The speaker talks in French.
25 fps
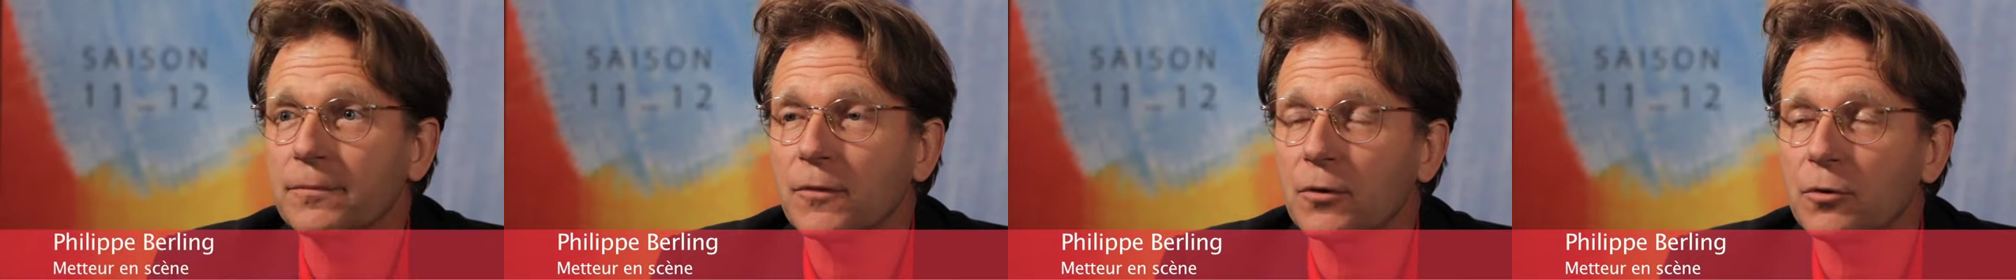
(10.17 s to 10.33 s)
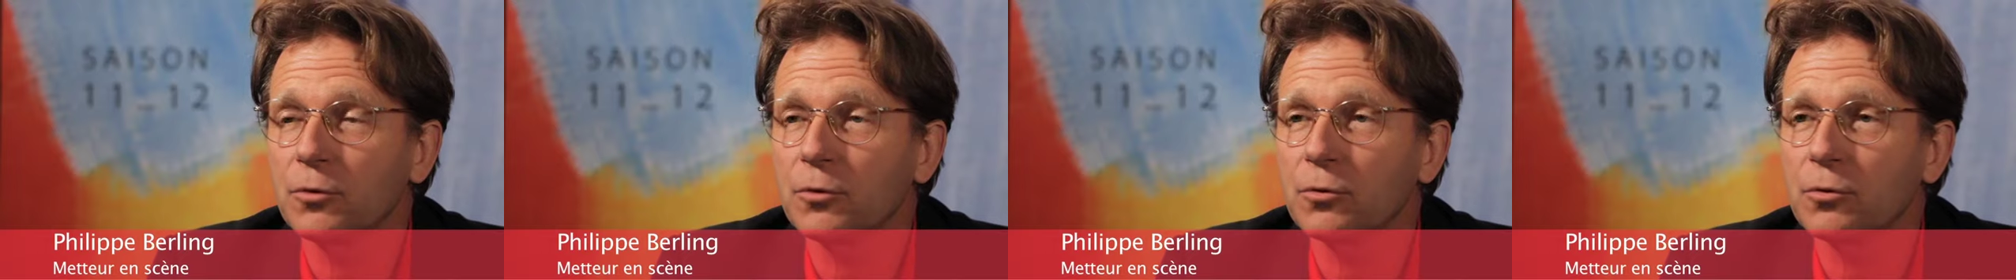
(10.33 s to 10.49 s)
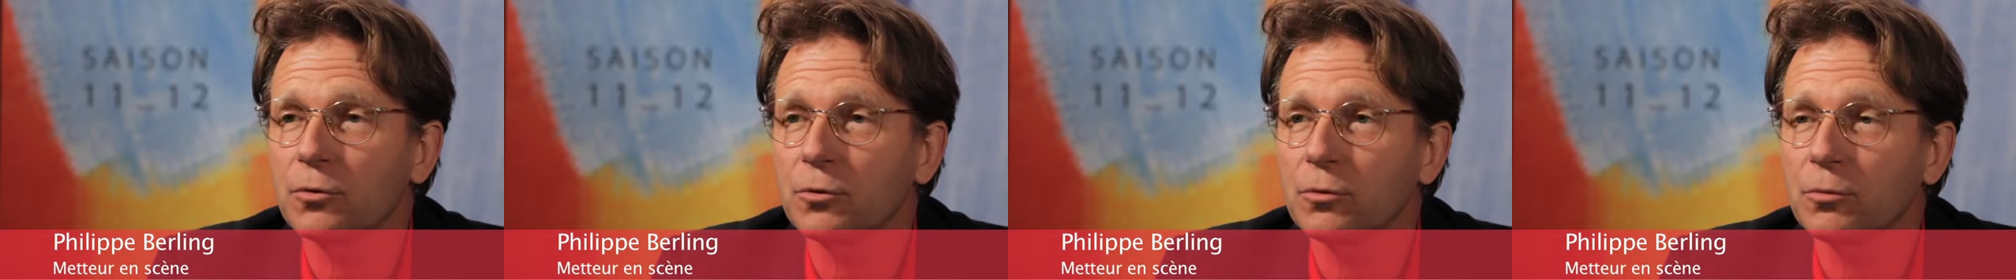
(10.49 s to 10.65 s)

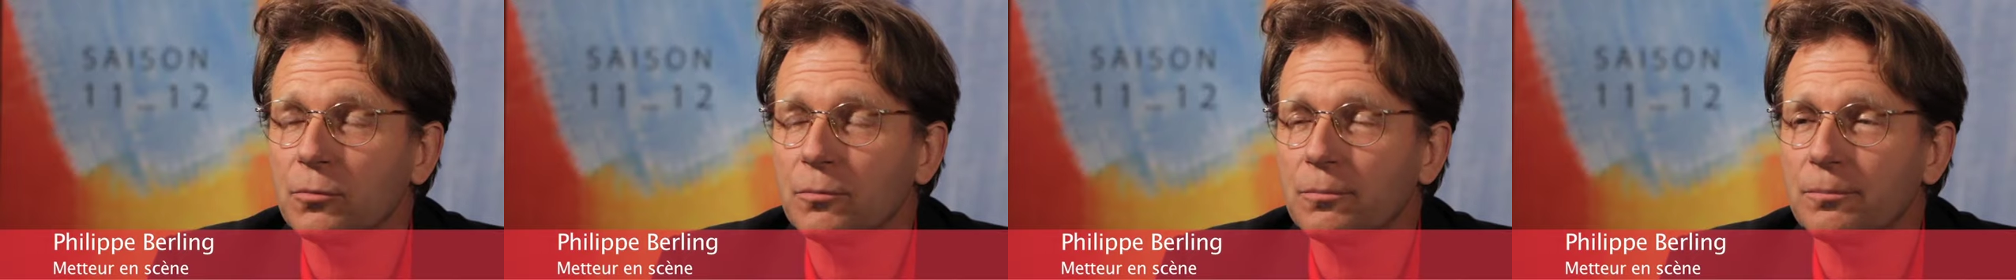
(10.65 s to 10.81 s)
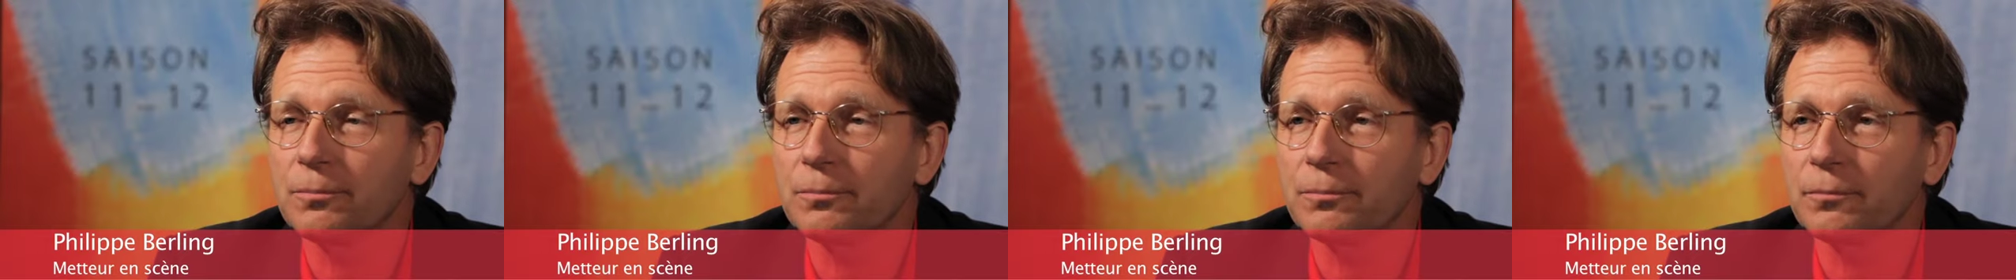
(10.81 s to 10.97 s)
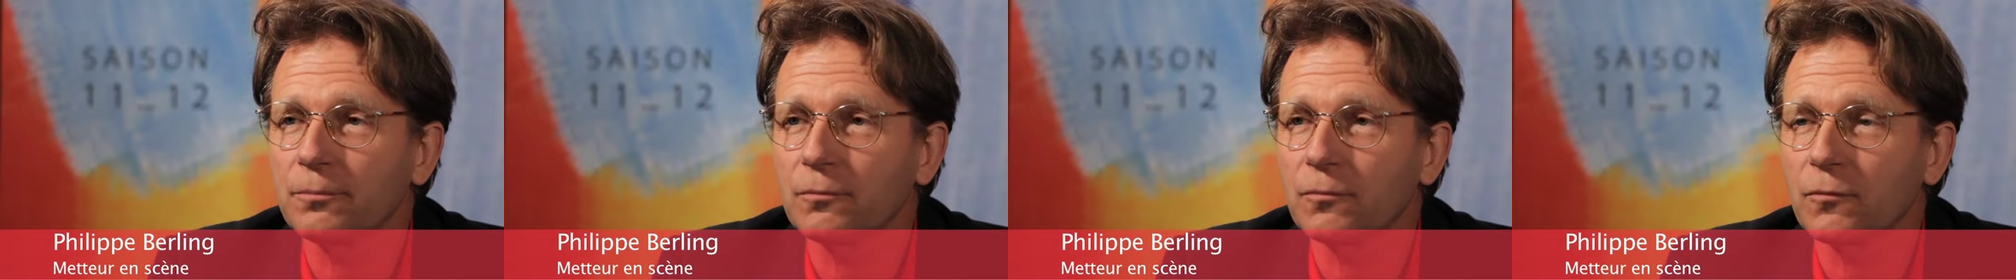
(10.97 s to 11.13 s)

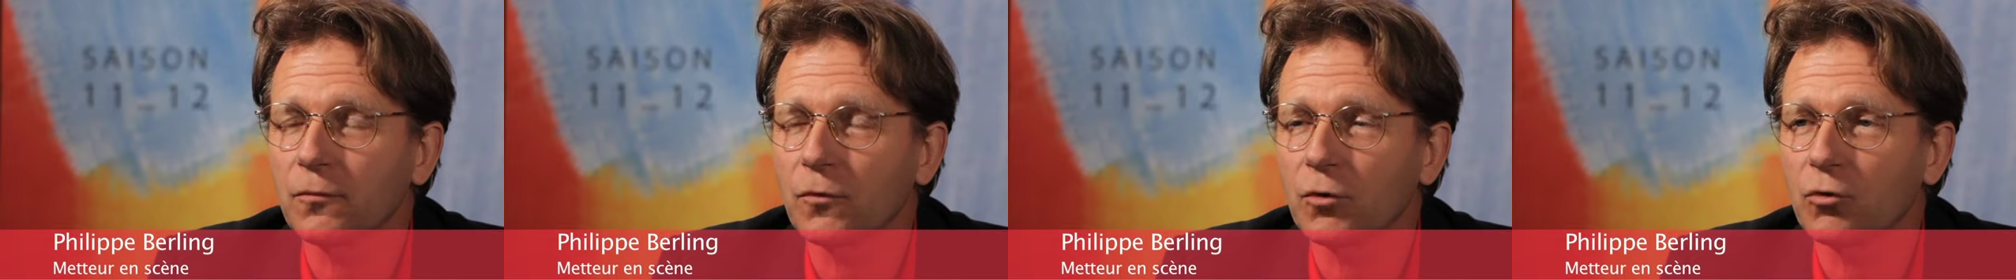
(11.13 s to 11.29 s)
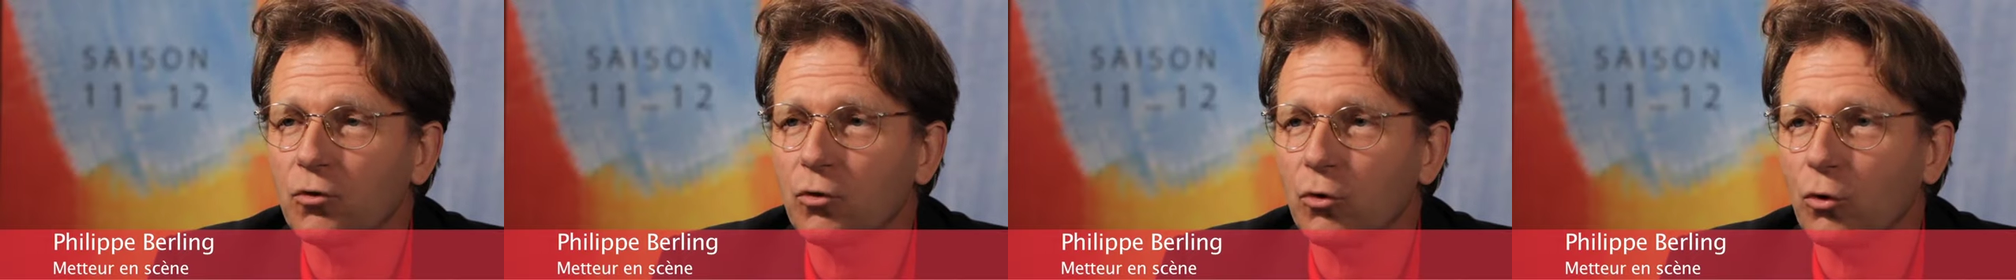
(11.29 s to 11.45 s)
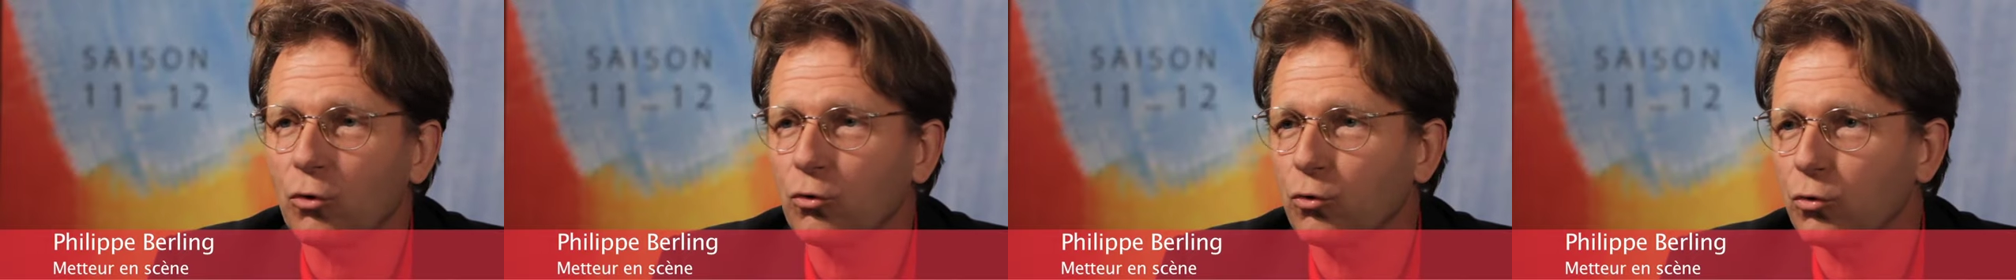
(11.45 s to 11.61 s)
euh,
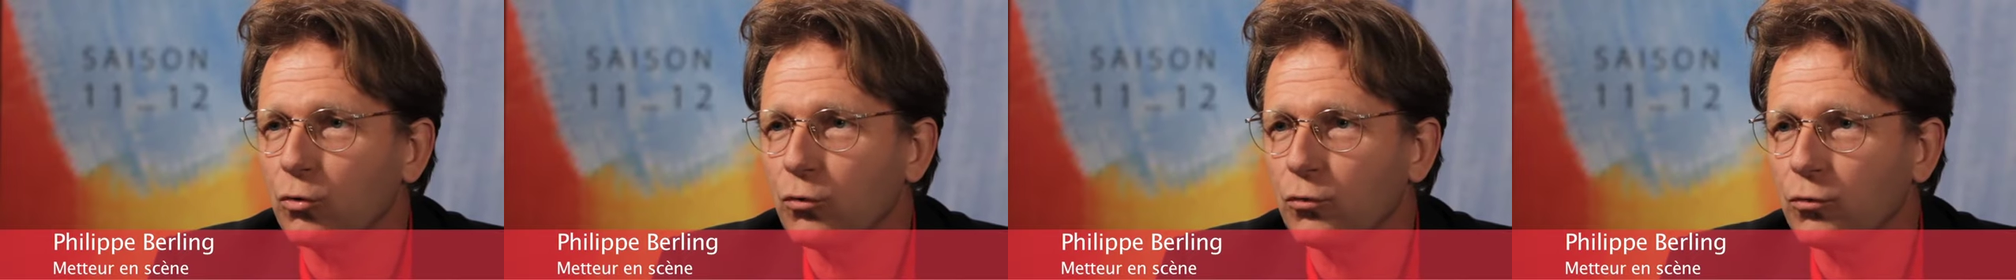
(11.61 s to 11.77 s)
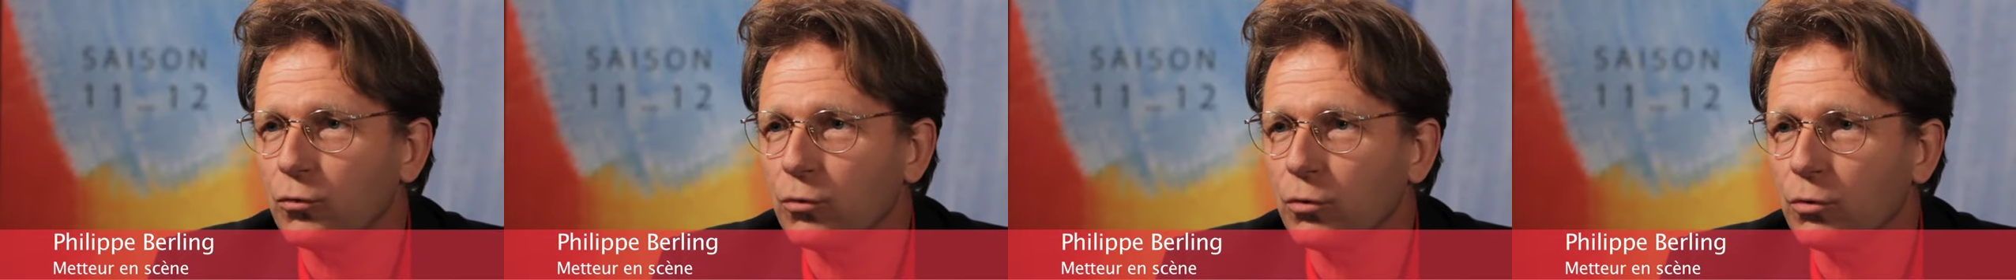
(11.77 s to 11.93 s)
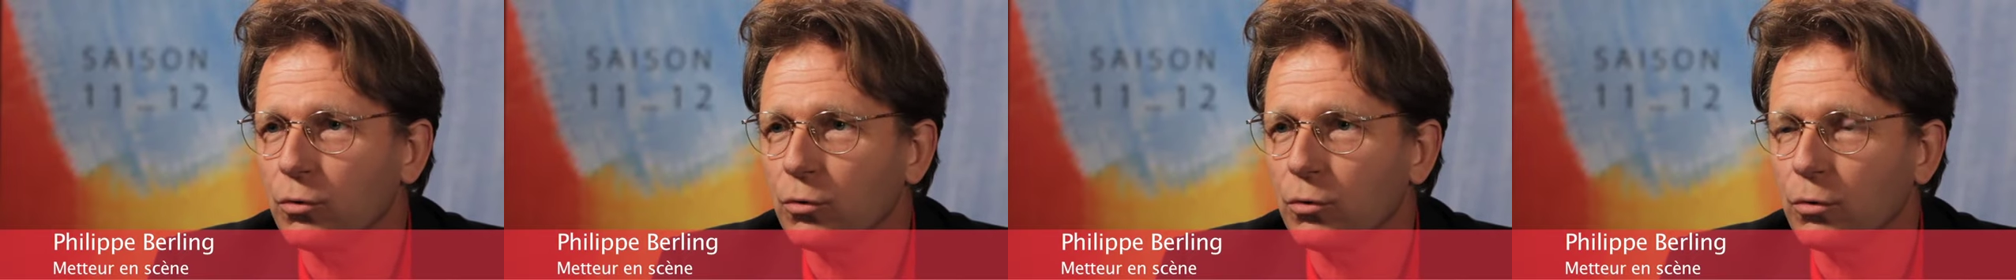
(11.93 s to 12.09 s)
se
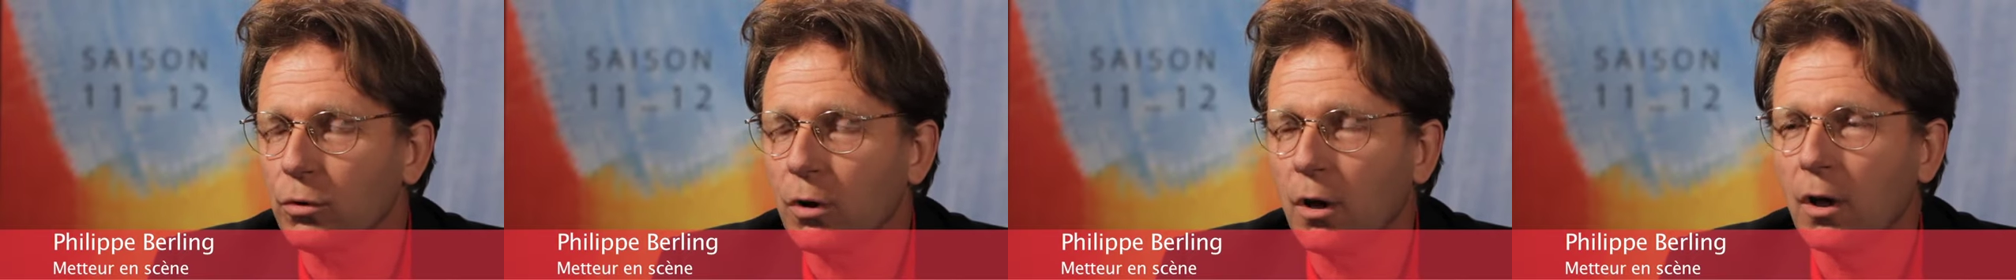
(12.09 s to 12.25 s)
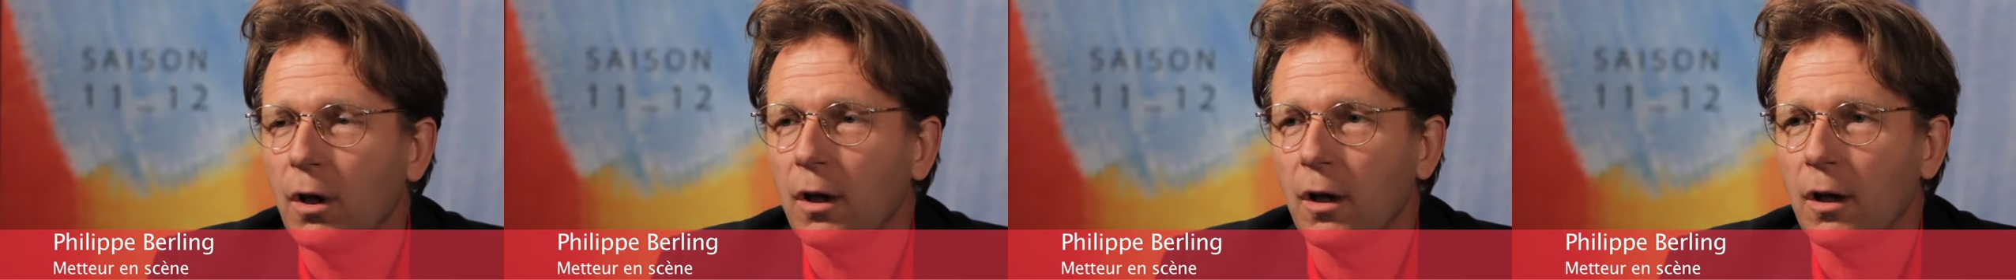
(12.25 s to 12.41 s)
retrouve euh,